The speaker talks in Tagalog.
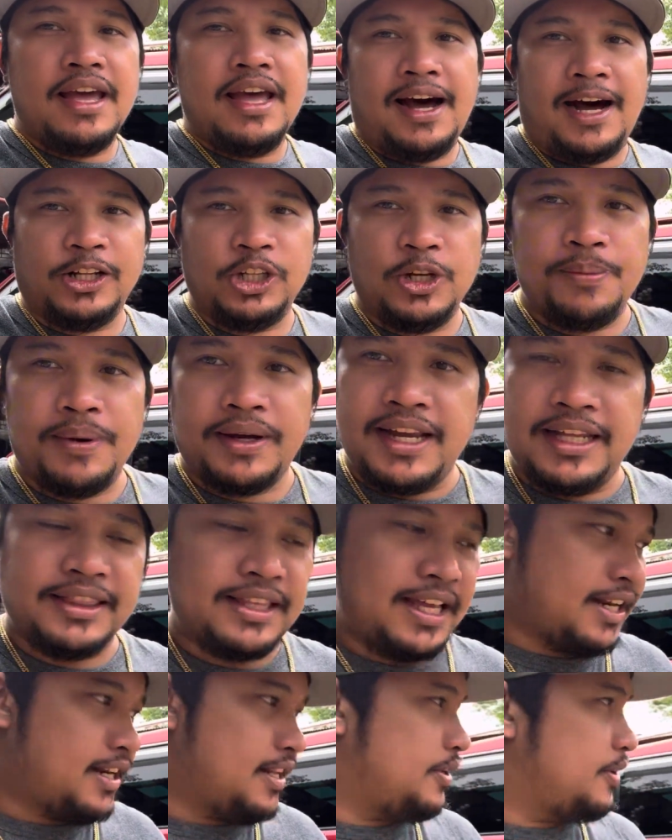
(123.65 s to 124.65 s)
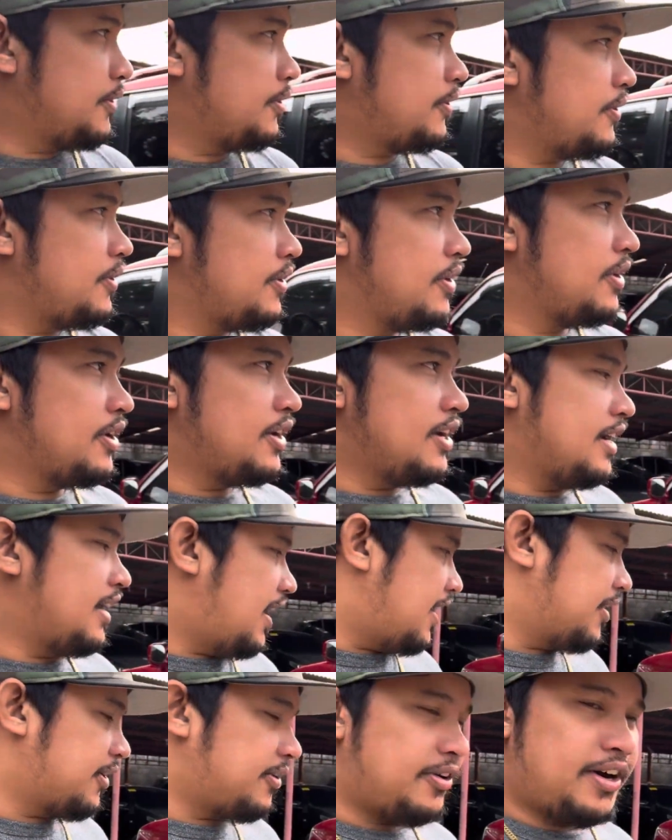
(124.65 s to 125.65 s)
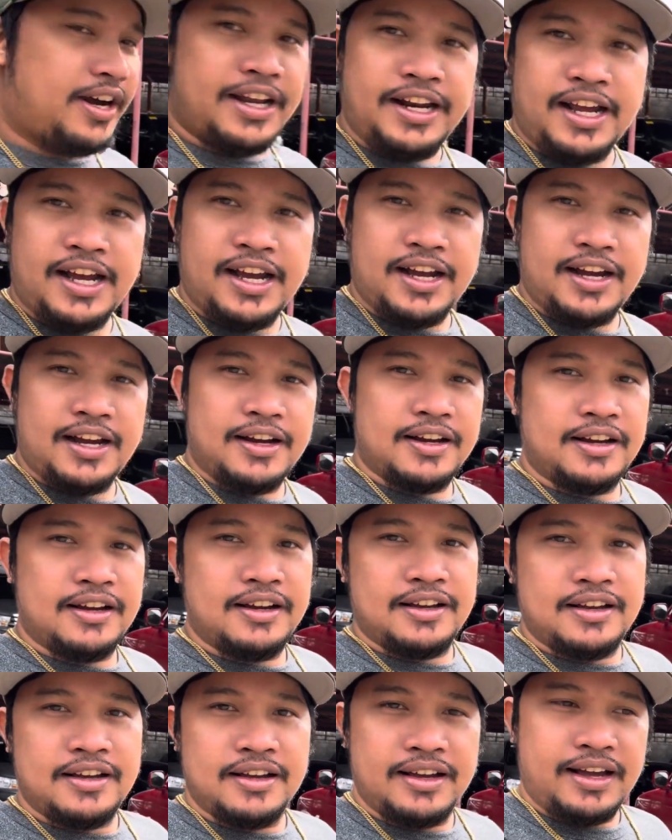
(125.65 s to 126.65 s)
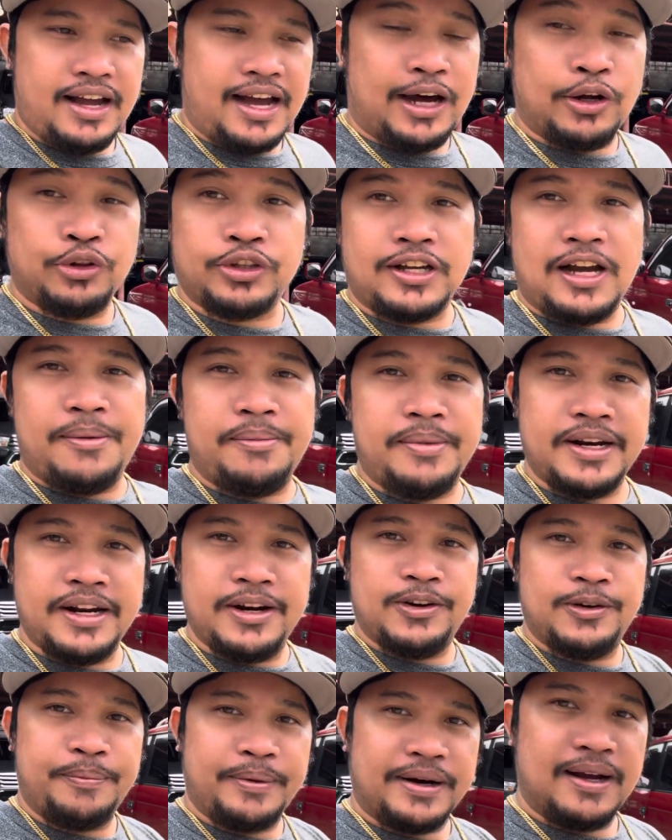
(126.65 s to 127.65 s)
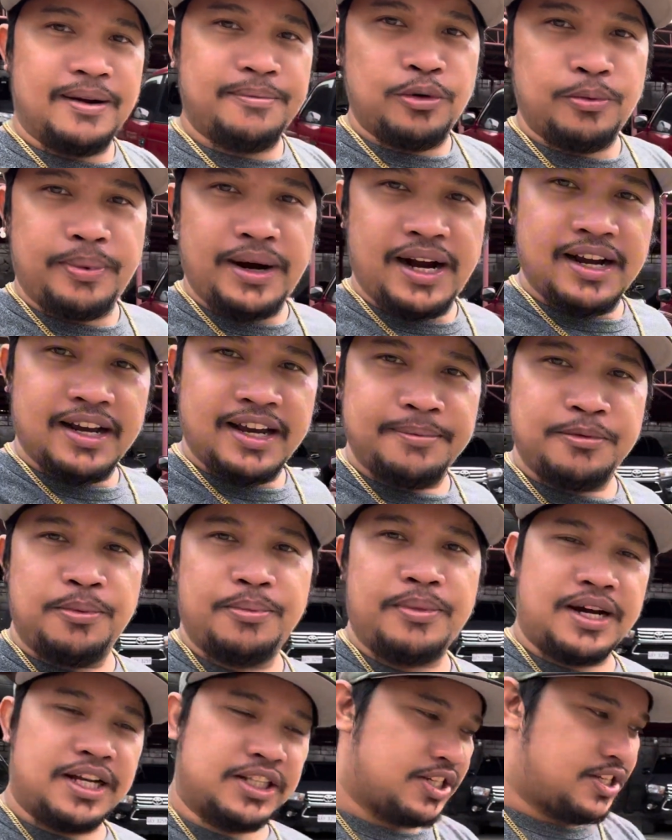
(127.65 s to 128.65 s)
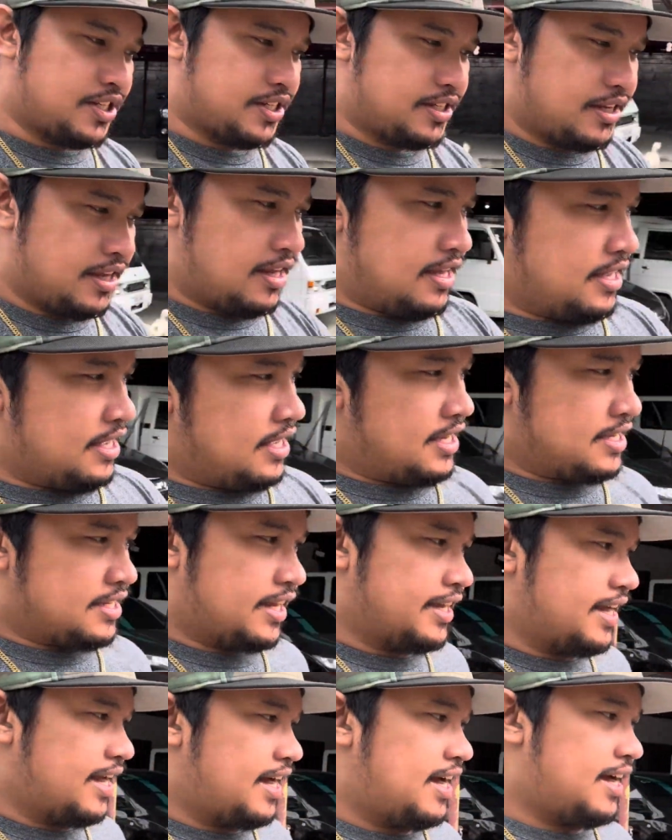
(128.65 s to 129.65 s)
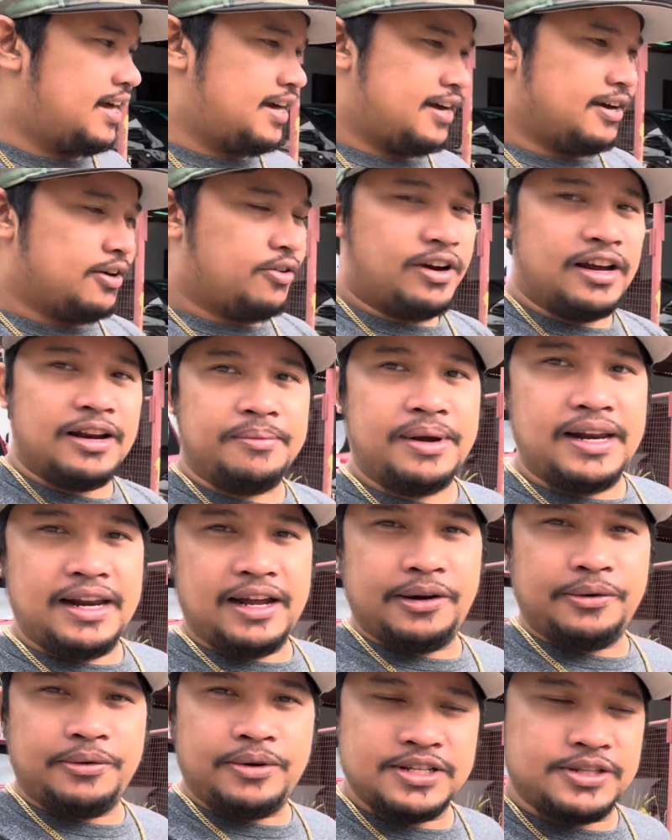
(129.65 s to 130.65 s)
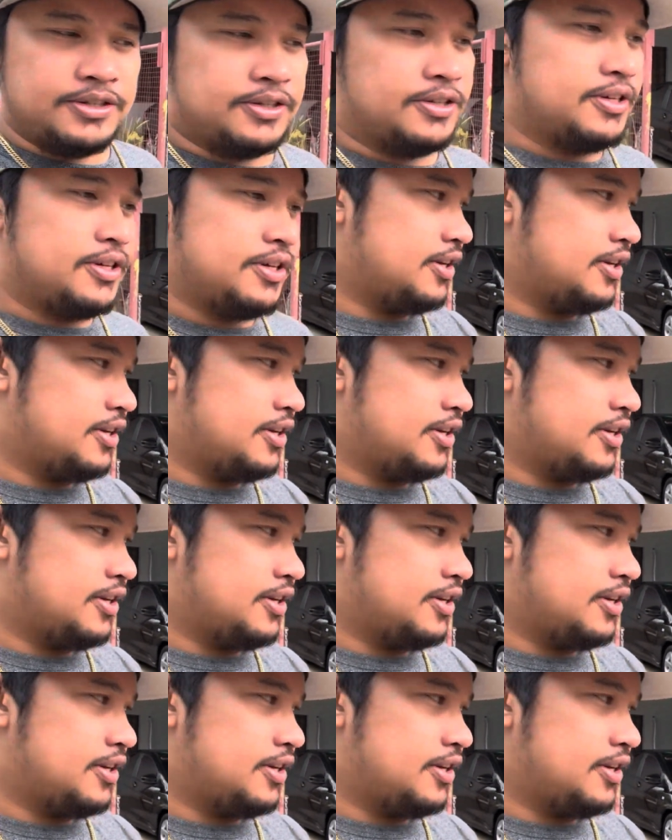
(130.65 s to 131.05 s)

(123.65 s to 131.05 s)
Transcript: Ato ipakita ninyo ang kuan ang outcome no para mo bagay mo match sa iyahang kuan ba lawas no.